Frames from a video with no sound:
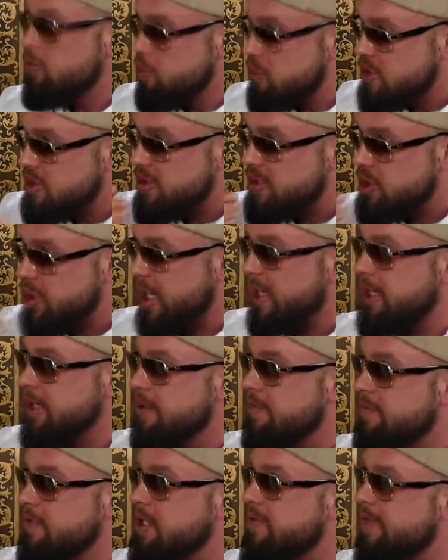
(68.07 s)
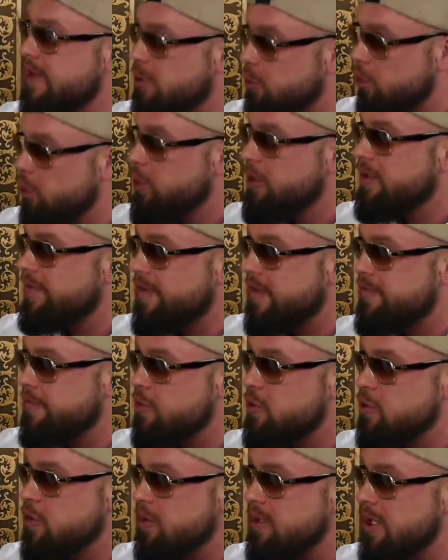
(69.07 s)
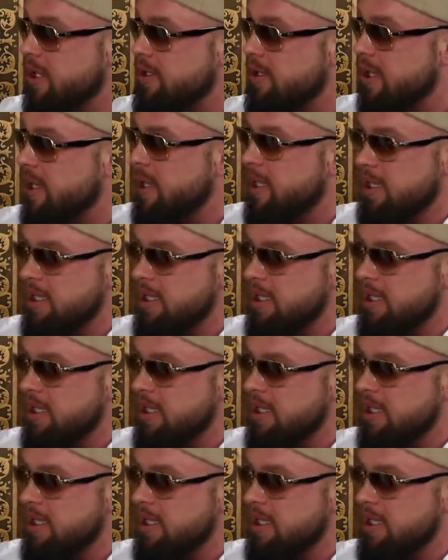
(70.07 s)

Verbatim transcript: Du musst checken, wie die Welt ungefähr funktioniert.